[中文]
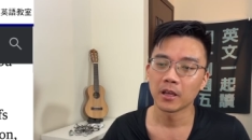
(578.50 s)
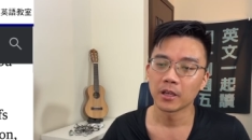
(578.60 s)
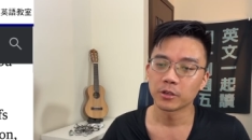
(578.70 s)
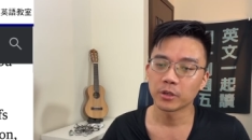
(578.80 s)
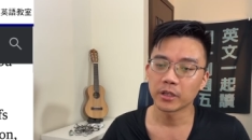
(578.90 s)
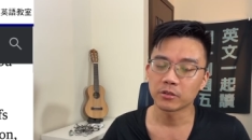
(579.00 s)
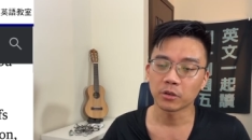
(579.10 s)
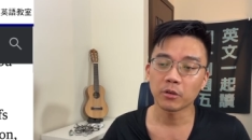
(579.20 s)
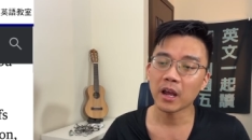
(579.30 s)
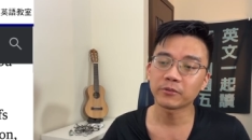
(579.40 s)
所以，s o
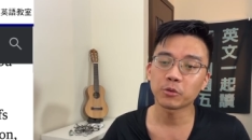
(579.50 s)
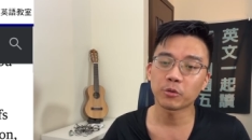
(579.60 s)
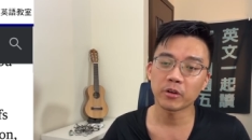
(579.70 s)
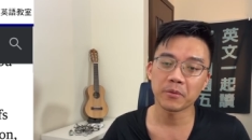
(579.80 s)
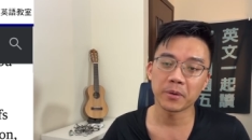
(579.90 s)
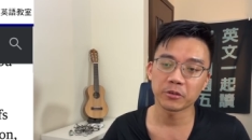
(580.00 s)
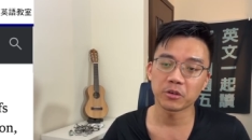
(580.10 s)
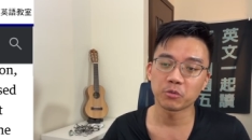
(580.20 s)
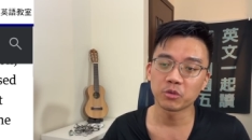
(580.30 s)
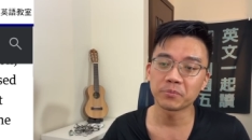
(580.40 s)
you don't have to worry about
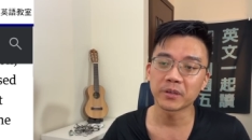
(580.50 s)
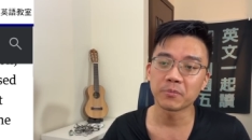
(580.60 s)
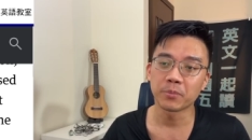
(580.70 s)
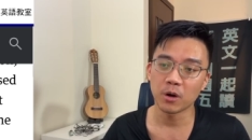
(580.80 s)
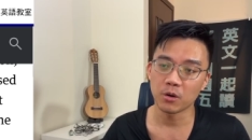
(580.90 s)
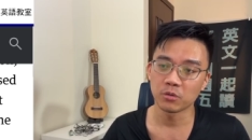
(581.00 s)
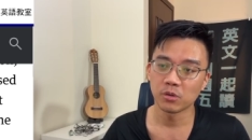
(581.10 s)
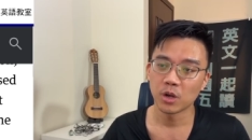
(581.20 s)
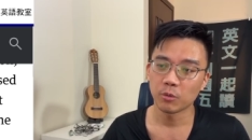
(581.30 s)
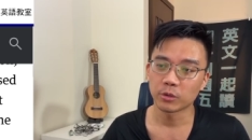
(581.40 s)
your would be beau
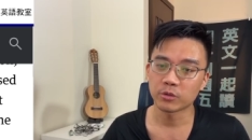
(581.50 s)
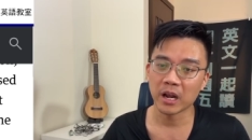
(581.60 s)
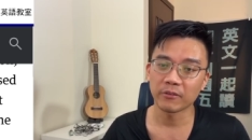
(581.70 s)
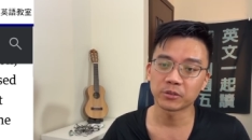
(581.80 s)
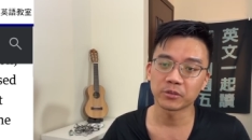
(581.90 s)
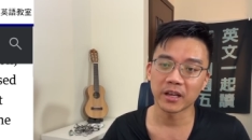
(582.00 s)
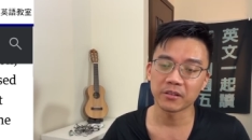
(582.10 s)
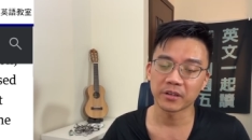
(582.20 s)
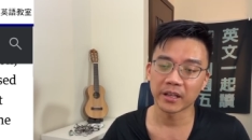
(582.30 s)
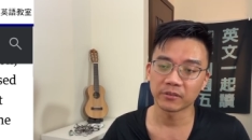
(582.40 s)
would travel to the
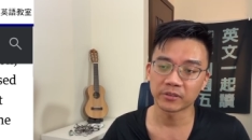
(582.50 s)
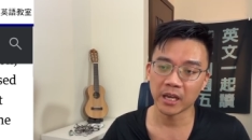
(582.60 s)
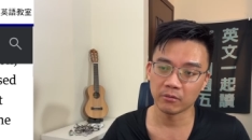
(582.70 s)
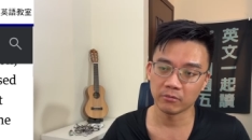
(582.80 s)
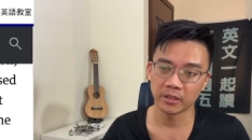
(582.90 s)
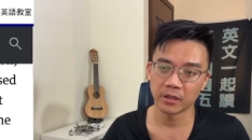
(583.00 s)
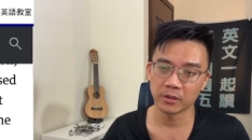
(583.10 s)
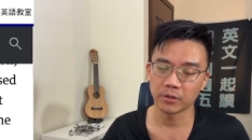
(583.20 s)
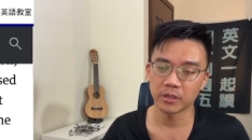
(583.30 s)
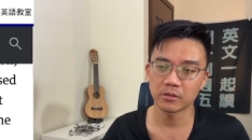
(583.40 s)
other end of town. In other
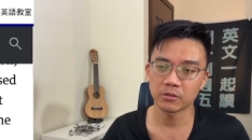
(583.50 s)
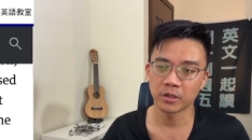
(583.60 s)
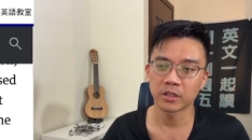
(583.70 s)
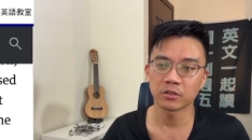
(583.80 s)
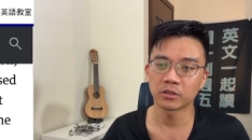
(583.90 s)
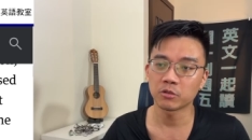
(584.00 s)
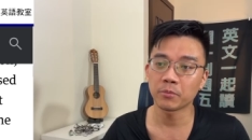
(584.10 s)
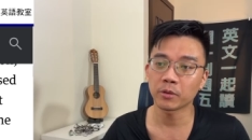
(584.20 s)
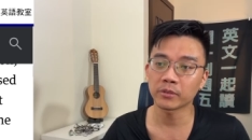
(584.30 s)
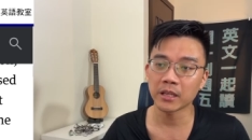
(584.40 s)
words，所以你就的确
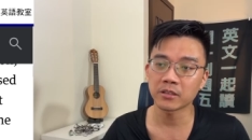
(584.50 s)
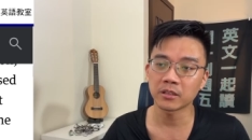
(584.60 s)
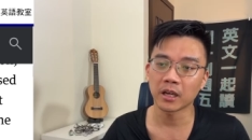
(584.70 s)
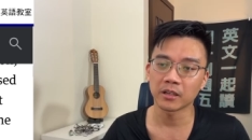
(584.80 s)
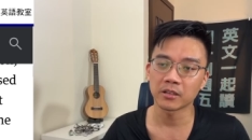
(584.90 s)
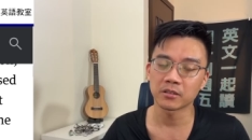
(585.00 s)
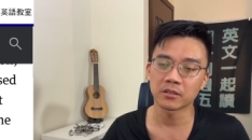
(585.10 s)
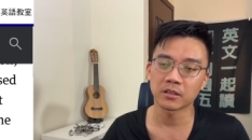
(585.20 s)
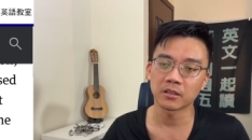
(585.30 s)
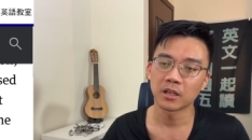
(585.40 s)
不用担心啊，你的
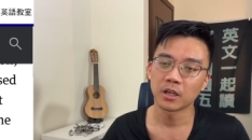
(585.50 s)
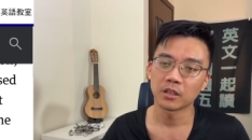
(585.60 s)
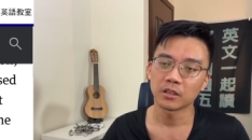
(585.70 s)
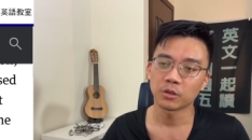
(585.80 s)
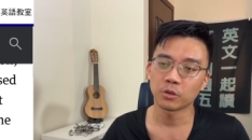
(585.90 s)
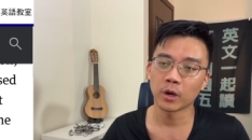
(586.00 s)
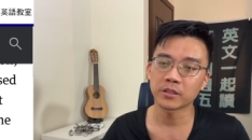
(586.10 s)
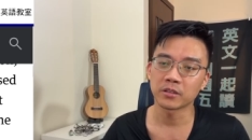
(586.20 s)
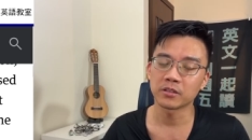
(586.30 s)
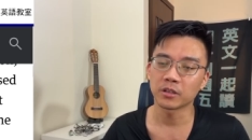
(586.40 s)
这个护花
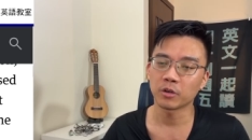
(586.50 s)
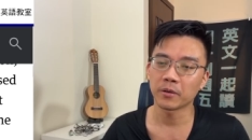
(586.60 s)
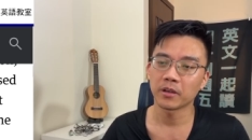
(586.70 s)
使者会